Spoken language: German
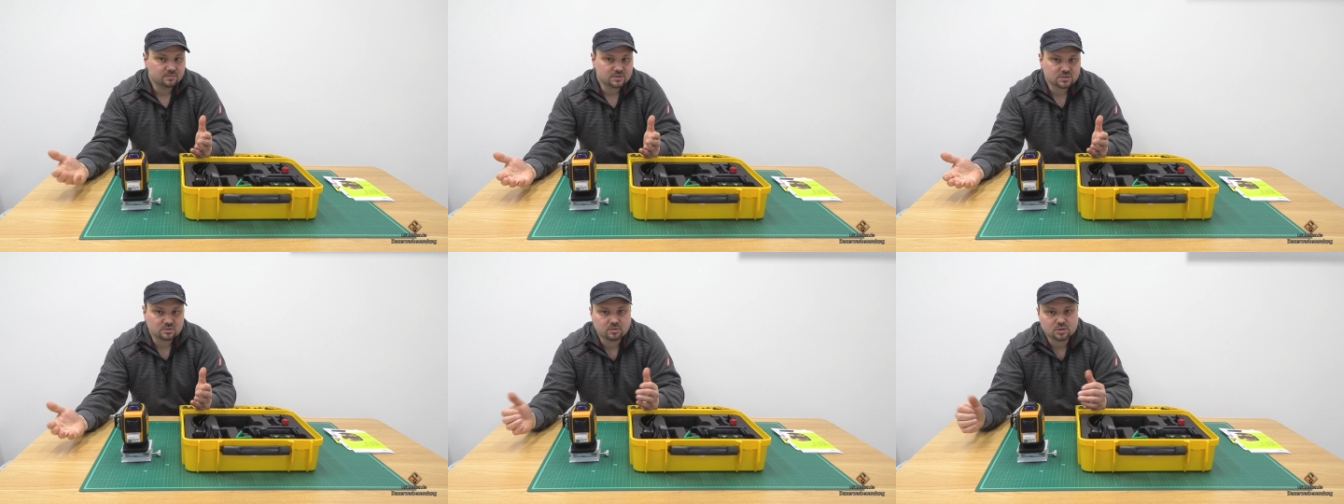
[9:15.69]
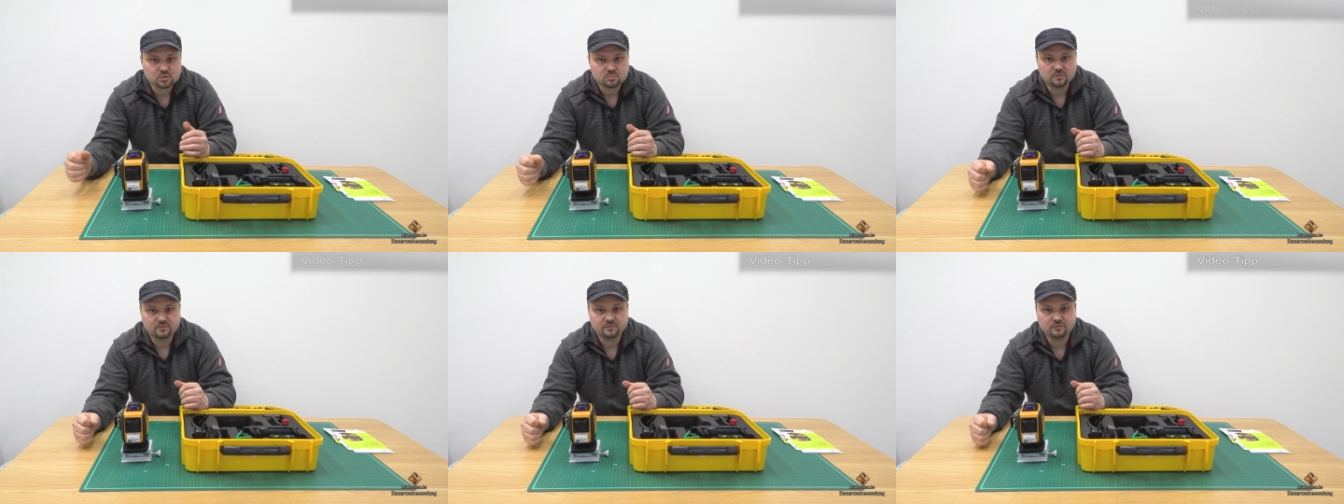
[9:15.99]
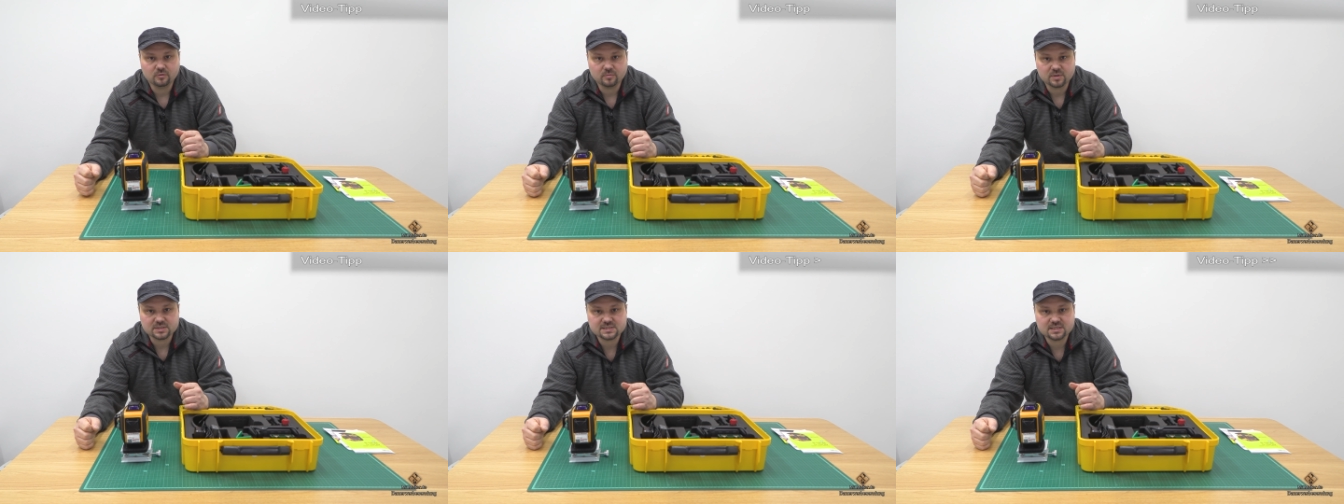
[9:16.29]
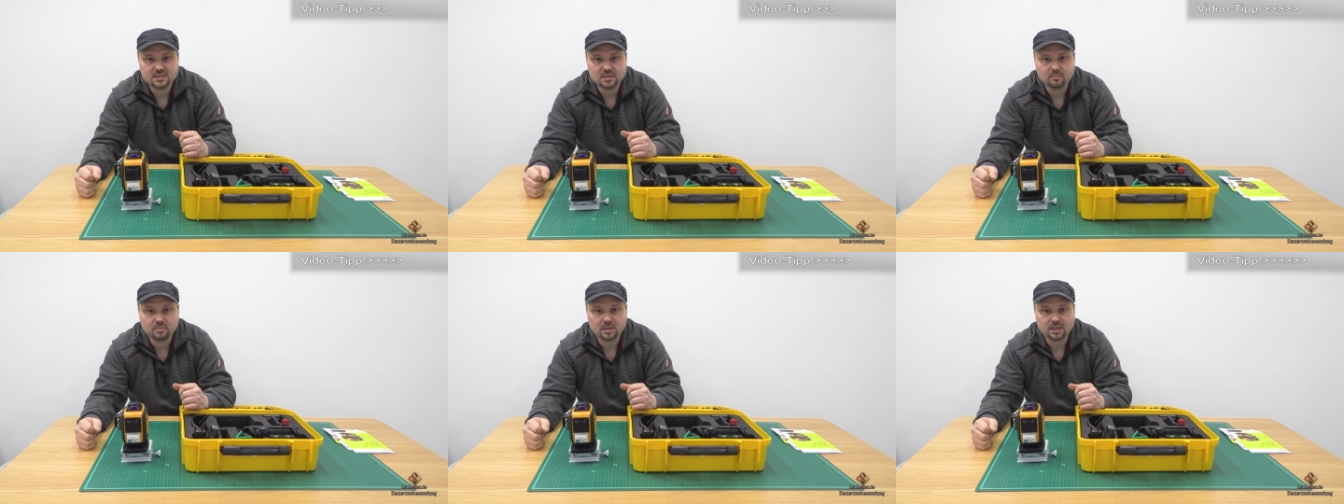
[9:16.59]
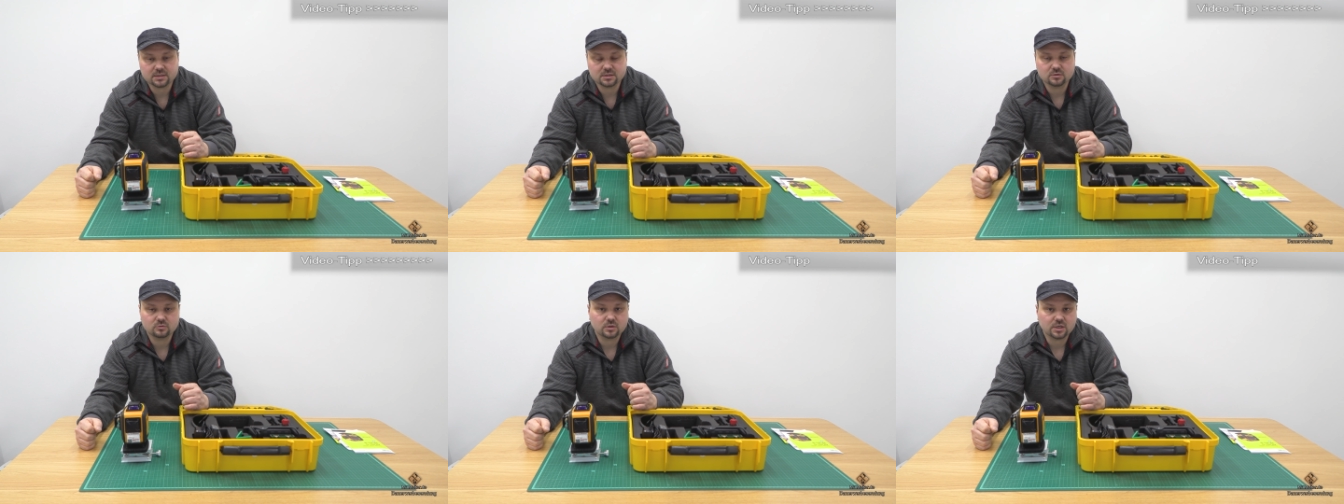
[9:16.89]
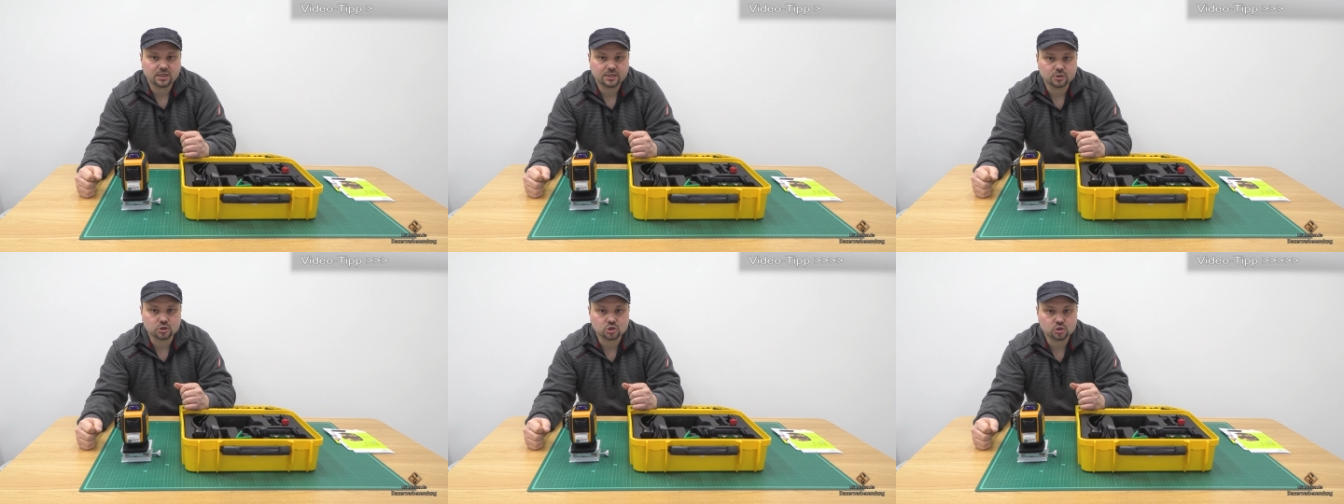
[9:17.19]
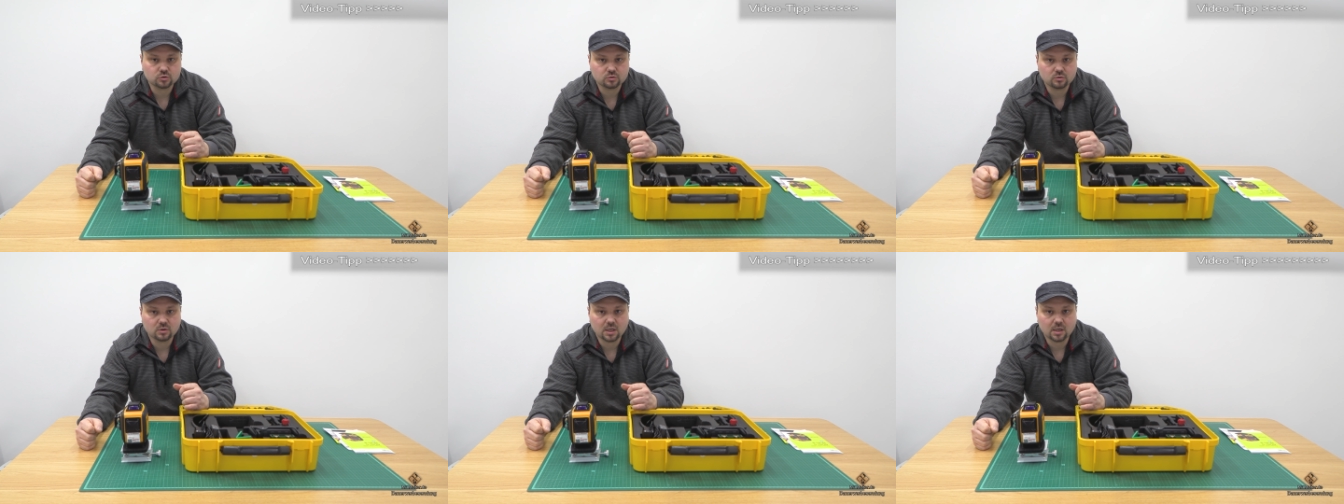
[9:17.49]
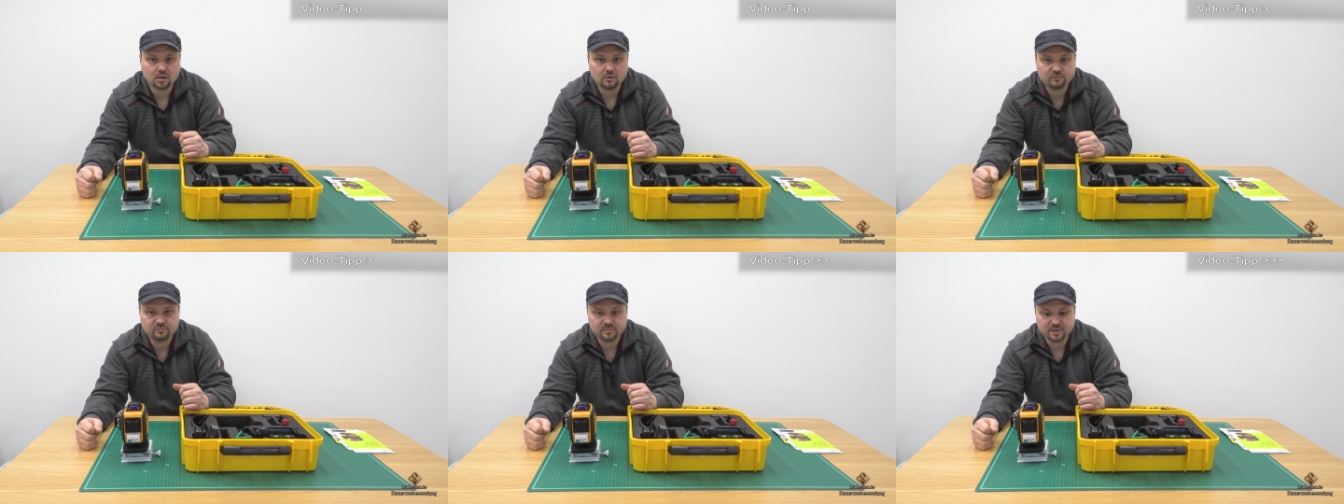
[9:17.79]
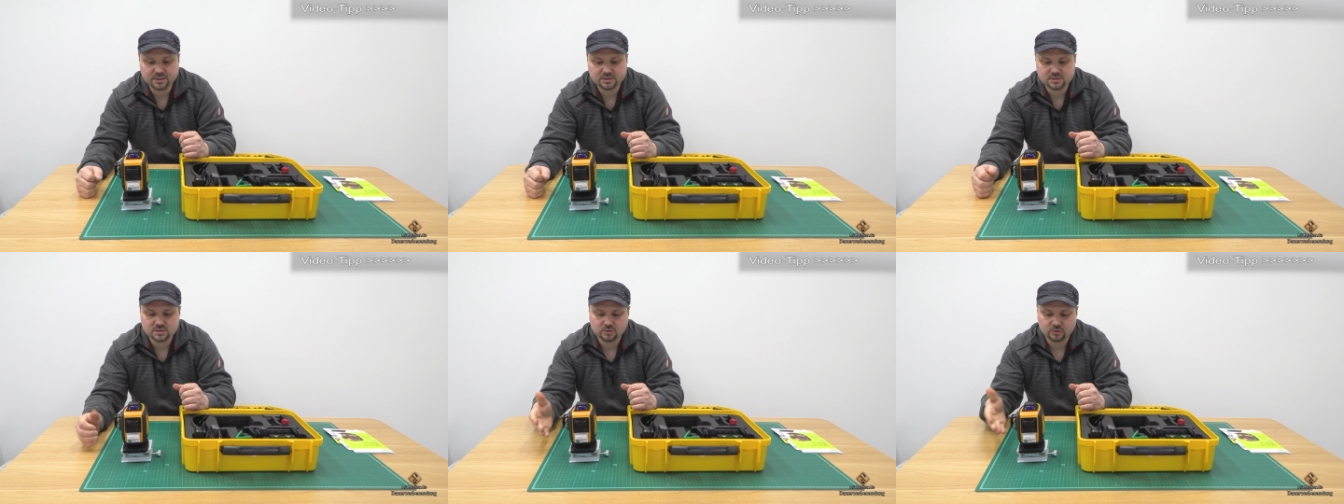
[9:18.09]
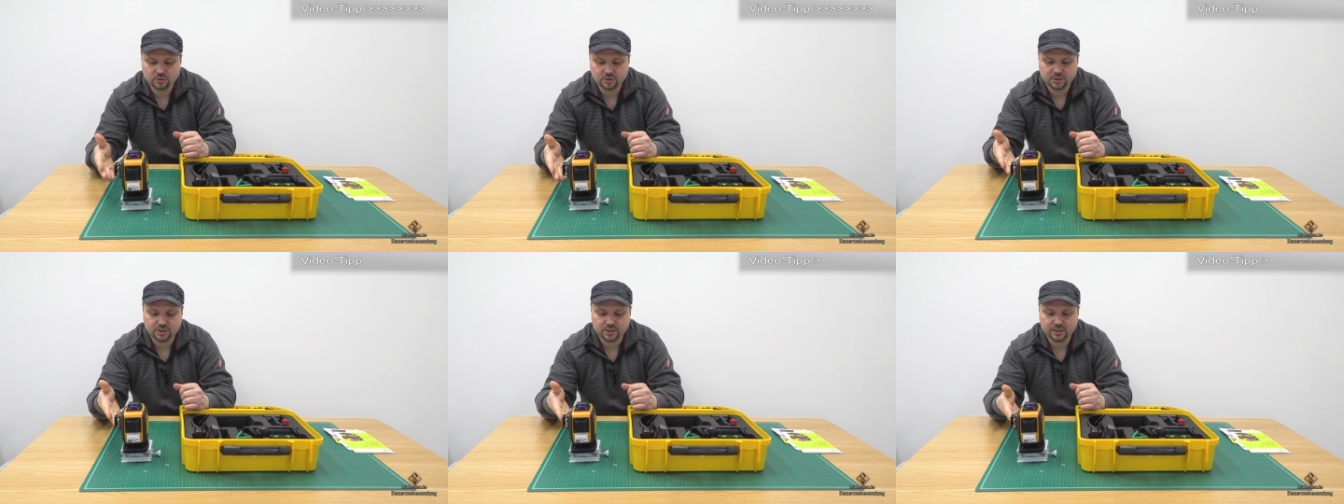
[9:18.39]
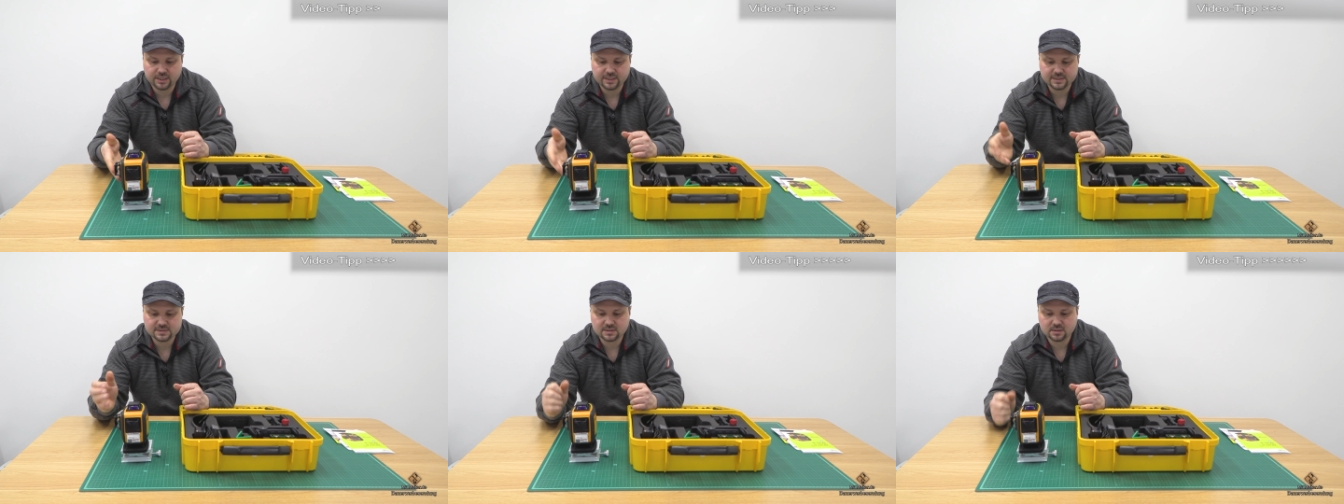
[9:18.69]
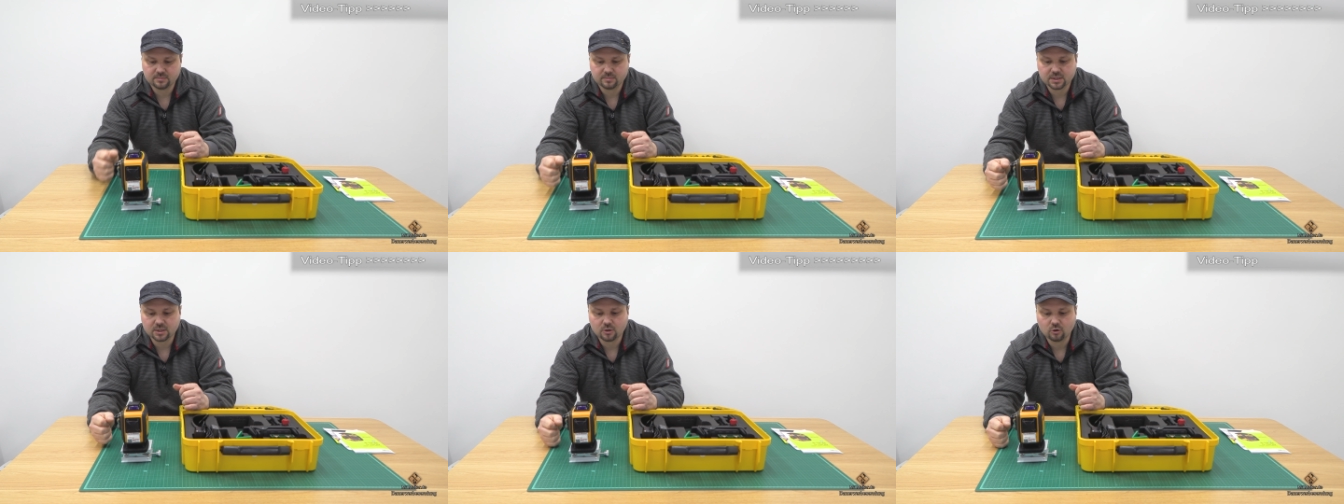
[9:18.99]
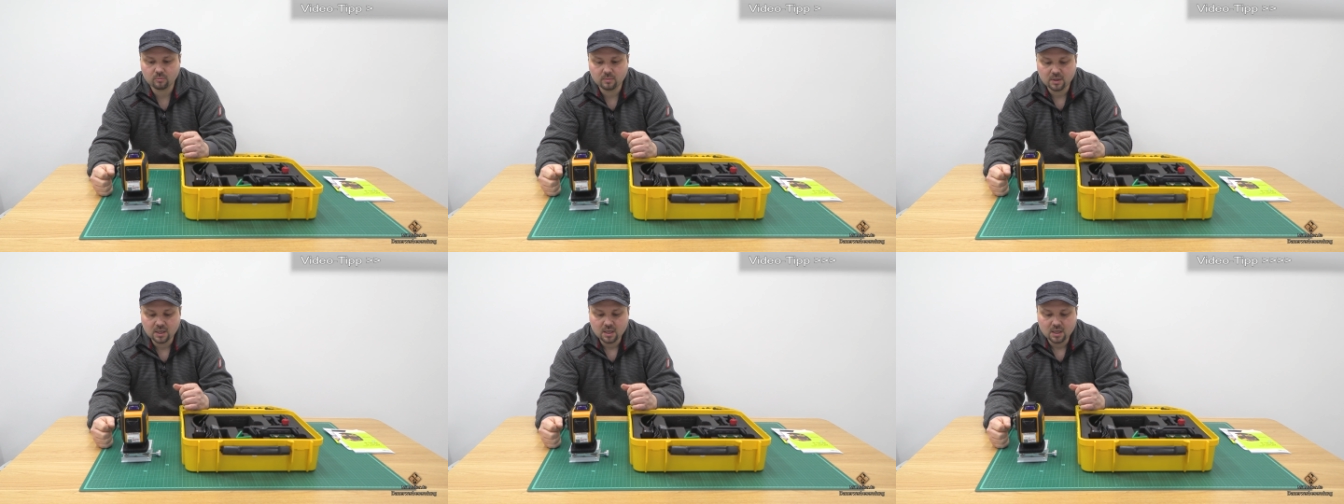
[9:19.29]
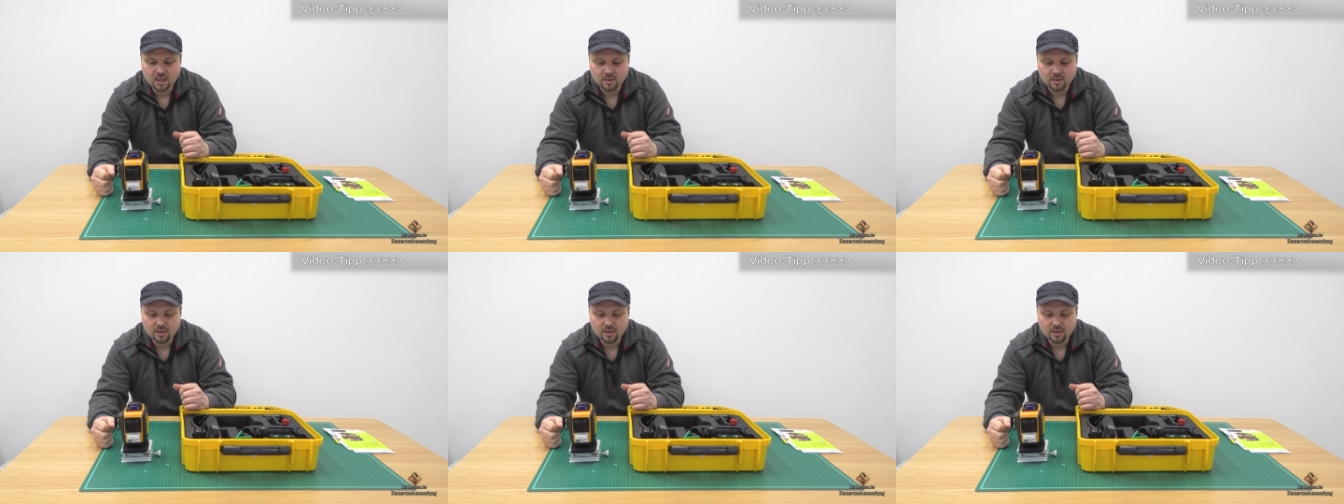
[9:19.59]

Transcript: mit zum Beispiel Firma Zellplatten oder eine Schüttung aufbringt, so könnt ihr den Laser im Raum